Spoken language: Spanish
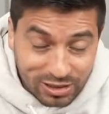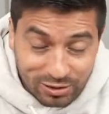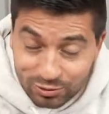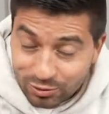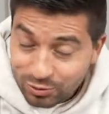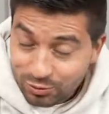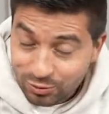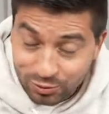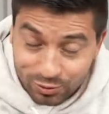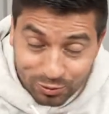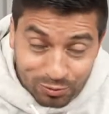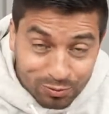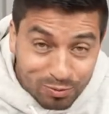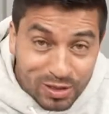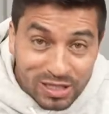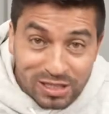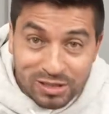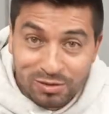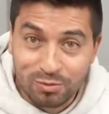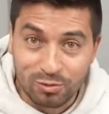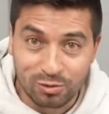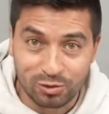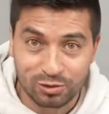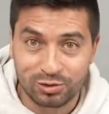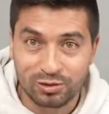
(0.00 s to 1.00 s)
a nosotros
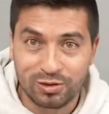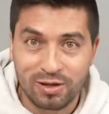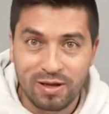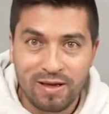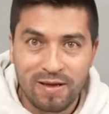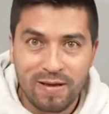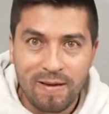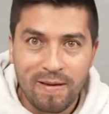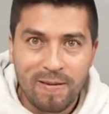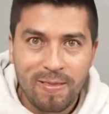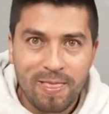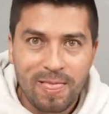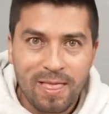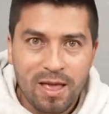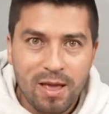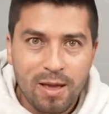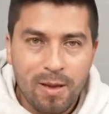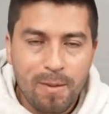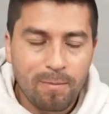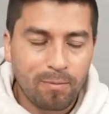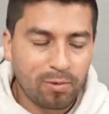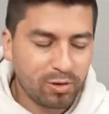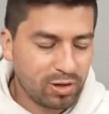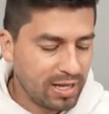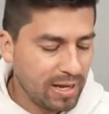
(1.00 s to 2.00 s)
mismos.
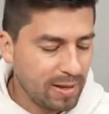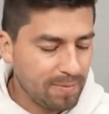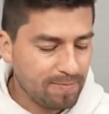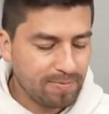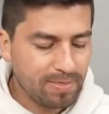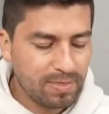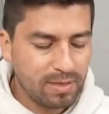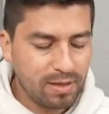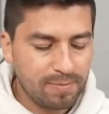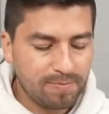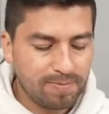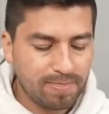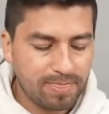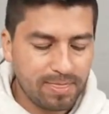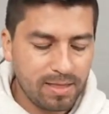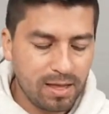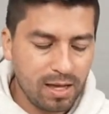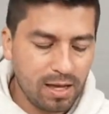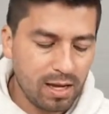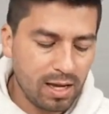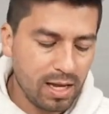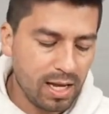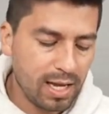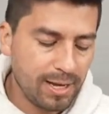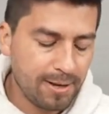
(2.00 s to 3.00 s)
Porque
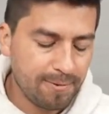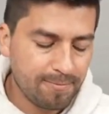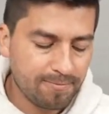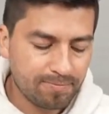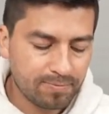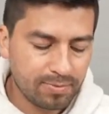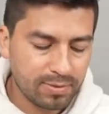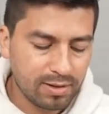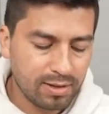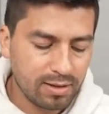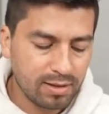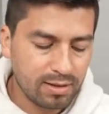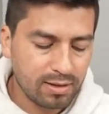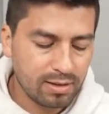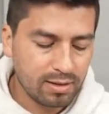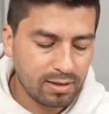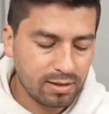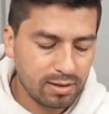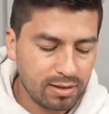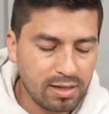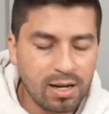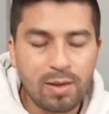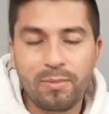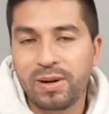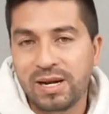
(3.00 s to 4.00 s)
eh,
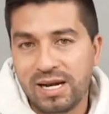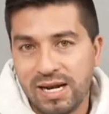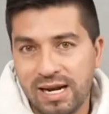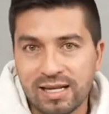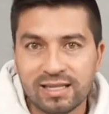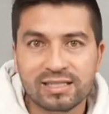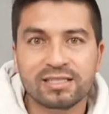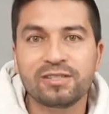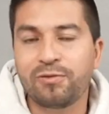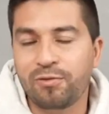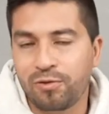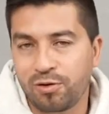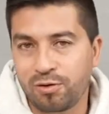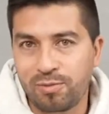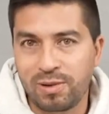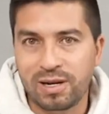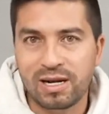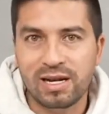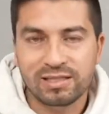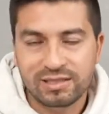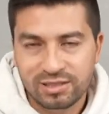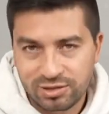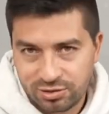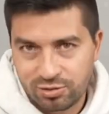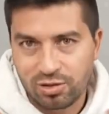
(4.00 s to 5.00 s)
la manera en que se
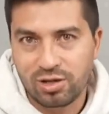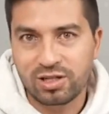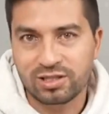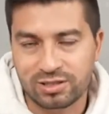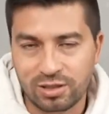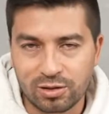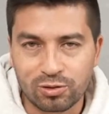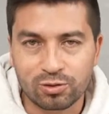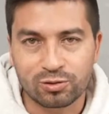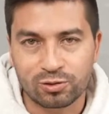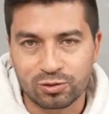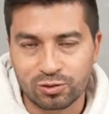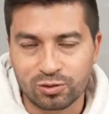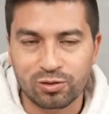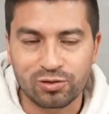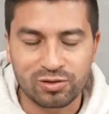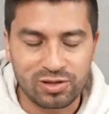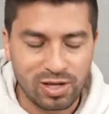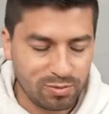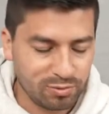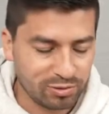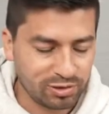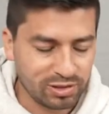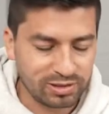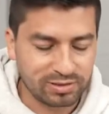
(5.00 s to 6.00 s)
forman las historias que nosotros
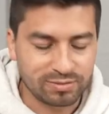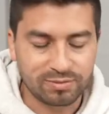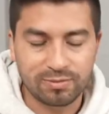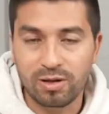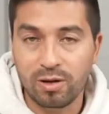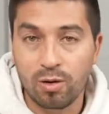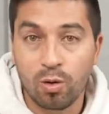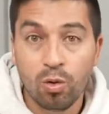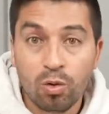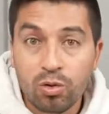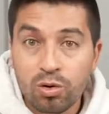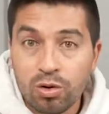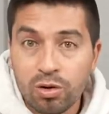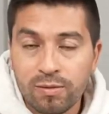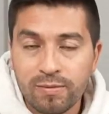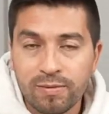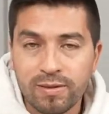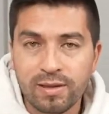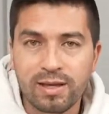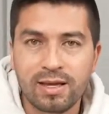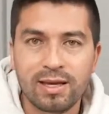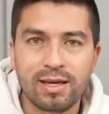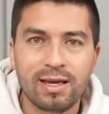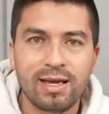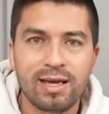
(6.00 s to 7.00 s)
contamos es,
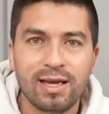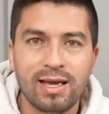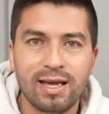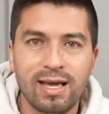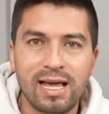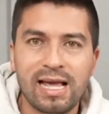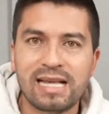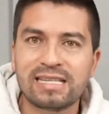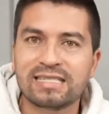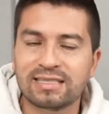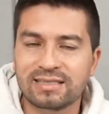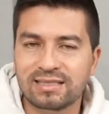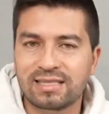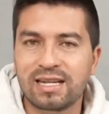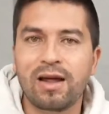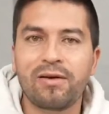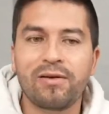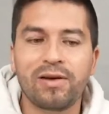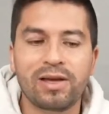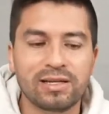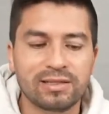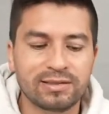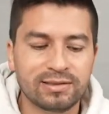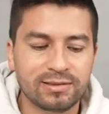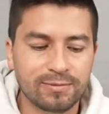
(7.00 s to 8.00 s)
uno, es a
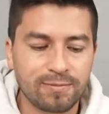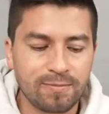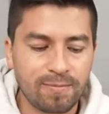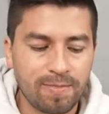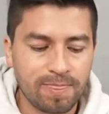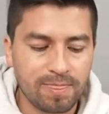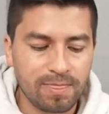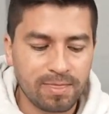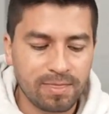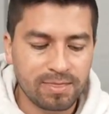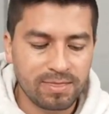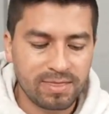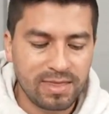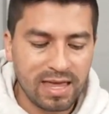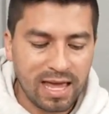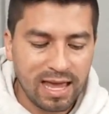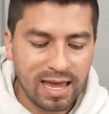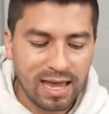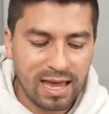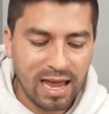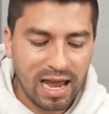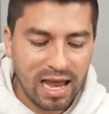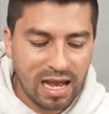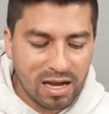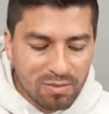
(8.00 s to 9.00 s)
través
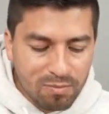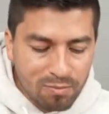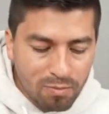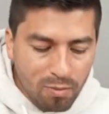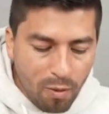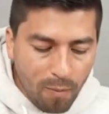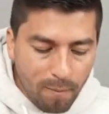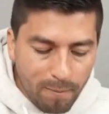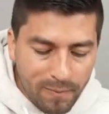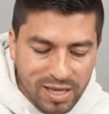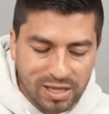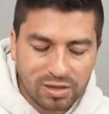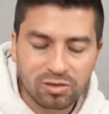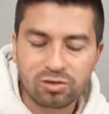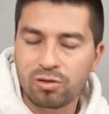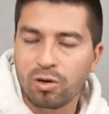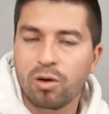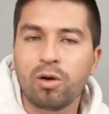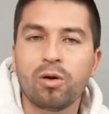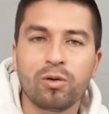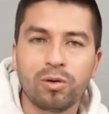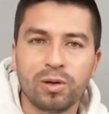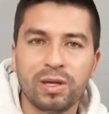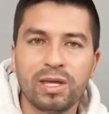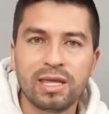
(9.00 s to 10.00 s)
del el
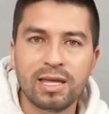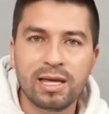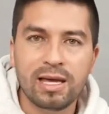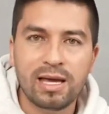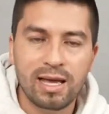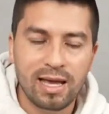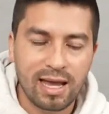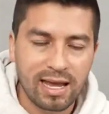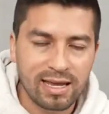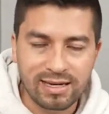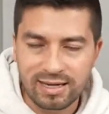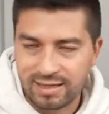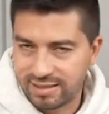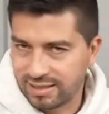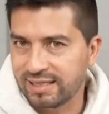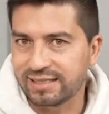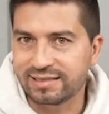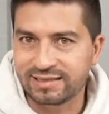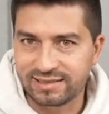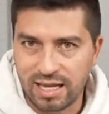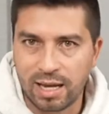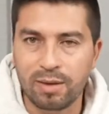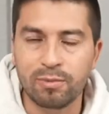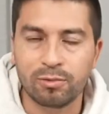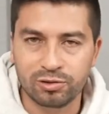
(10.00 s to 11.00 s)
momento de vida en el que
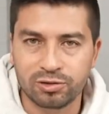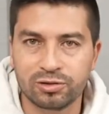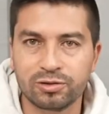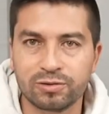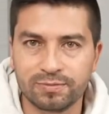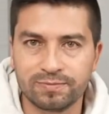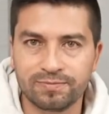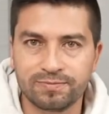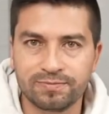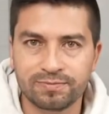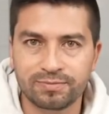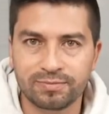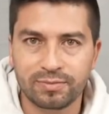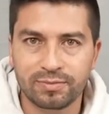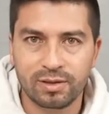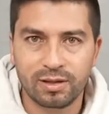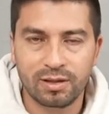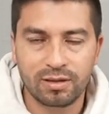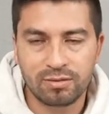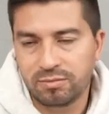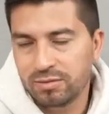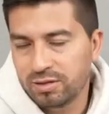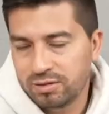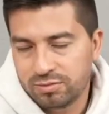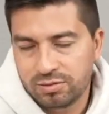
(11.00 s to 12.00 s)
estamos.
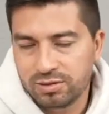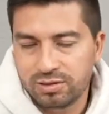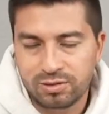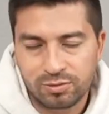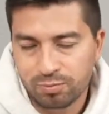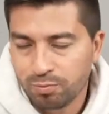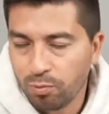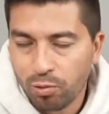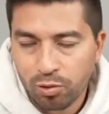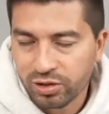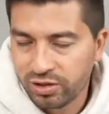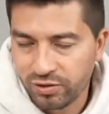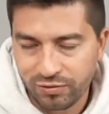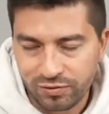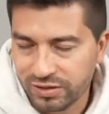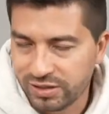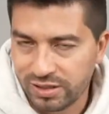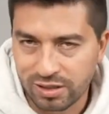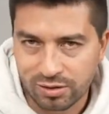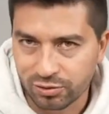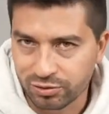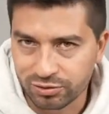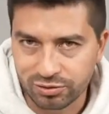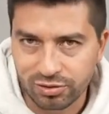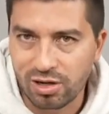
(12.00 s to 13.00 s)
entonces Es muy
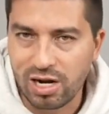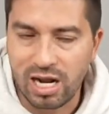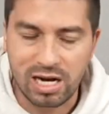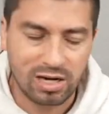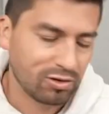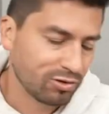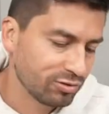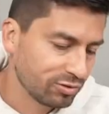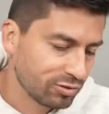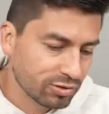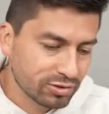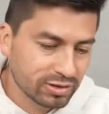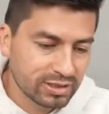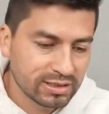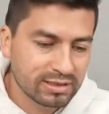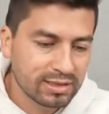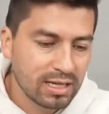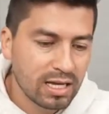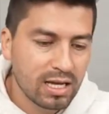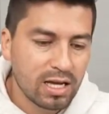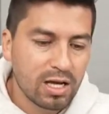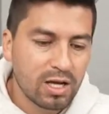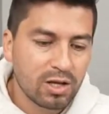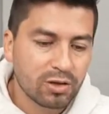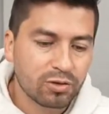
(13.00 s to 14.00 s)
difícil controlarlo. Entonces,
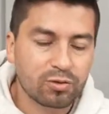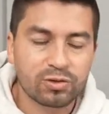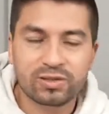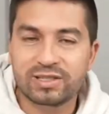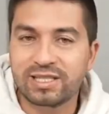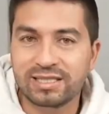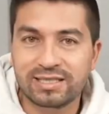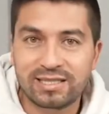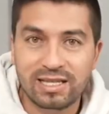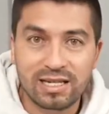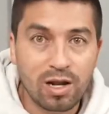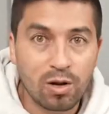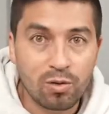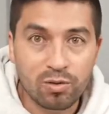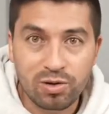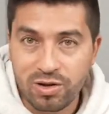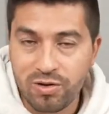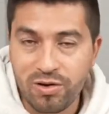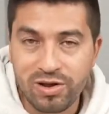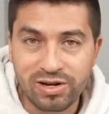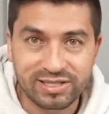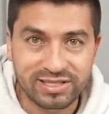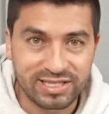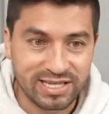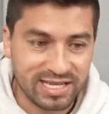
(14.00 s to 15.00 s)
tú estás en la
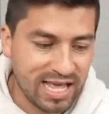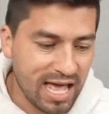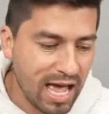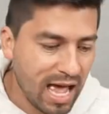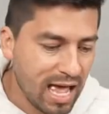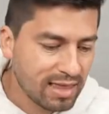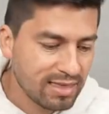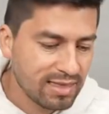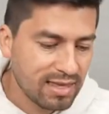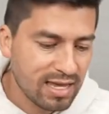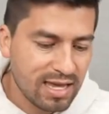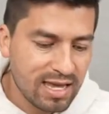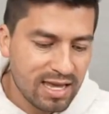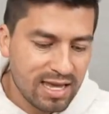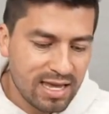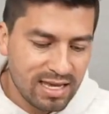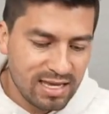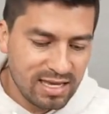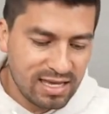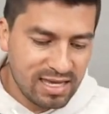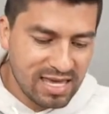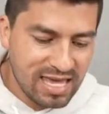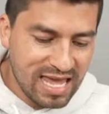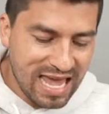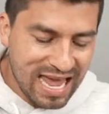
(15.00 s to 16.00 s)
universidad
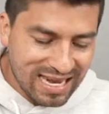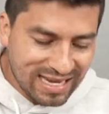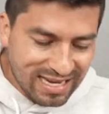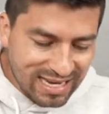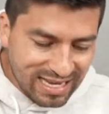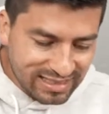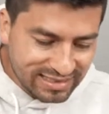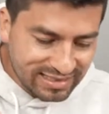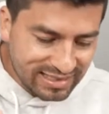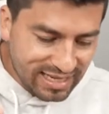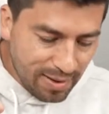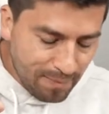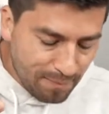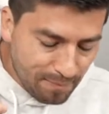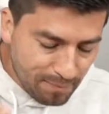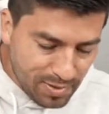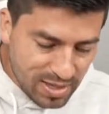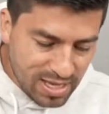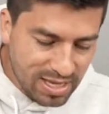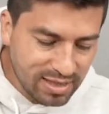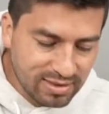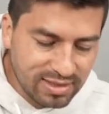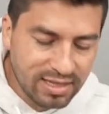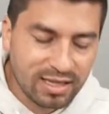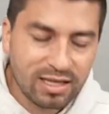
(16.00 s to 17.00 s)
y en ese
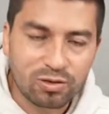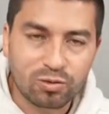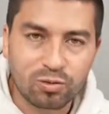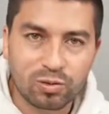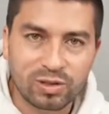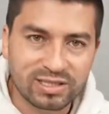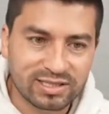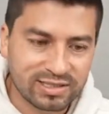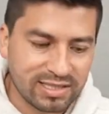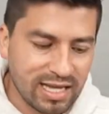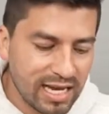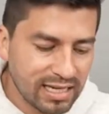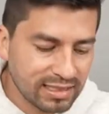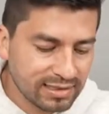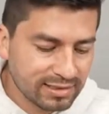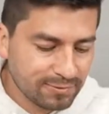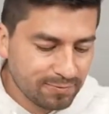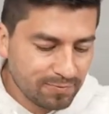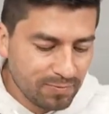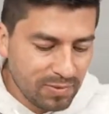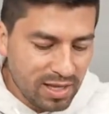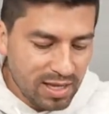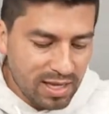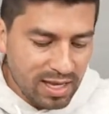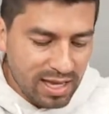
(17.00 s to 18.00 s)
ambiente que tú estás,
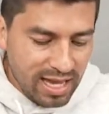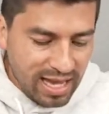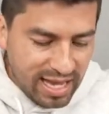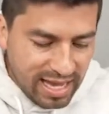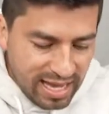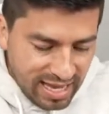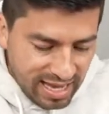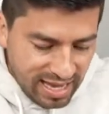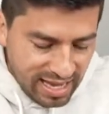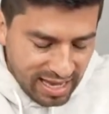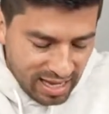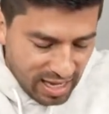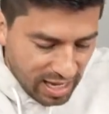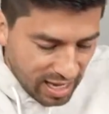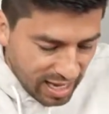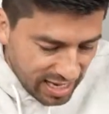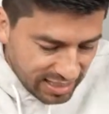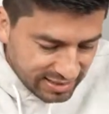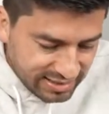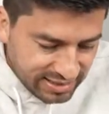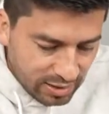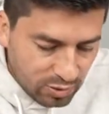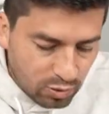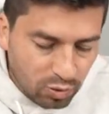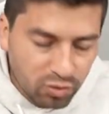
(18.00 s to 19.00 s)
e, e,
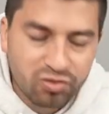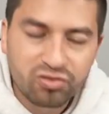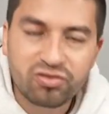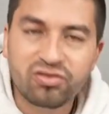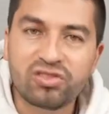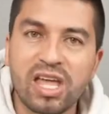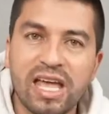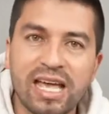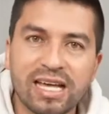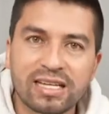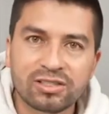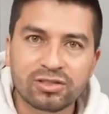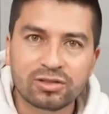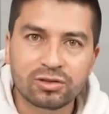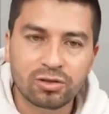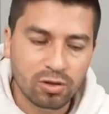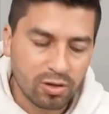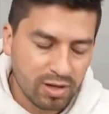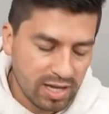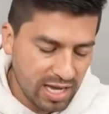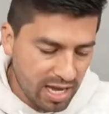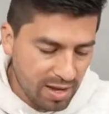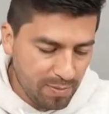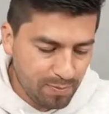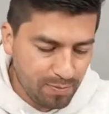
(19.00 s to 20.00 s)
ese
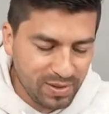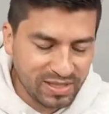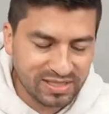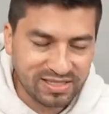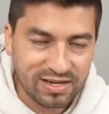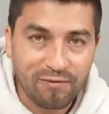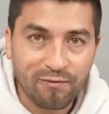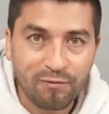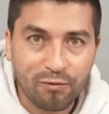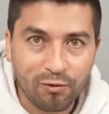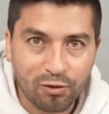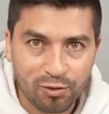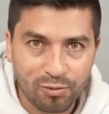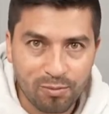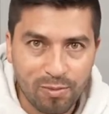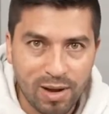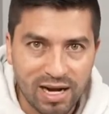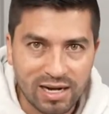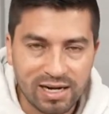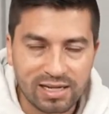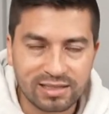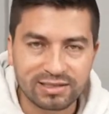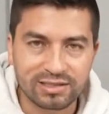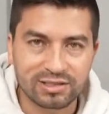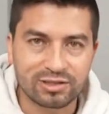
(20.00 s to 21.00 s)
contexto empieza a
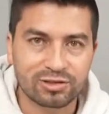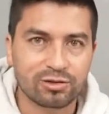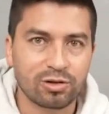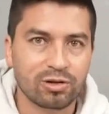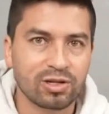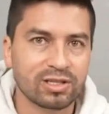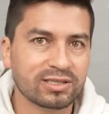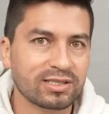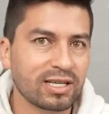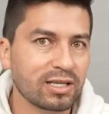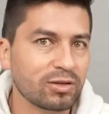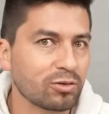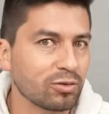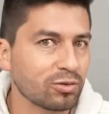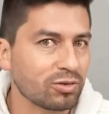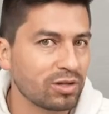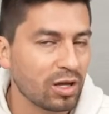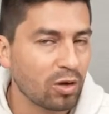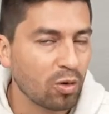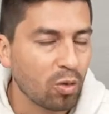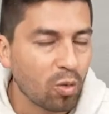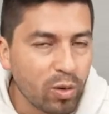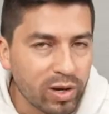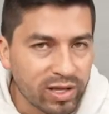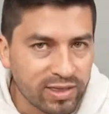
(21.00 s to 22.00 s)
formar las historias que tú
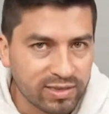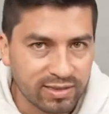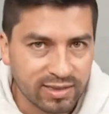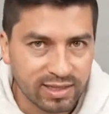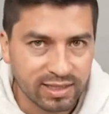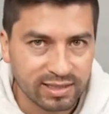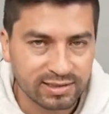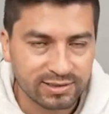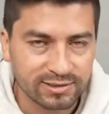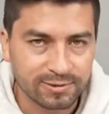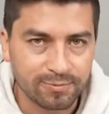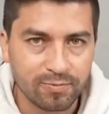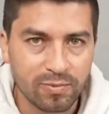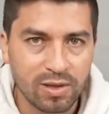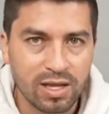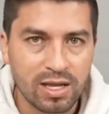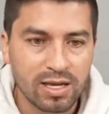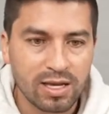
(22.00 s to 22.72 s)
te cuentas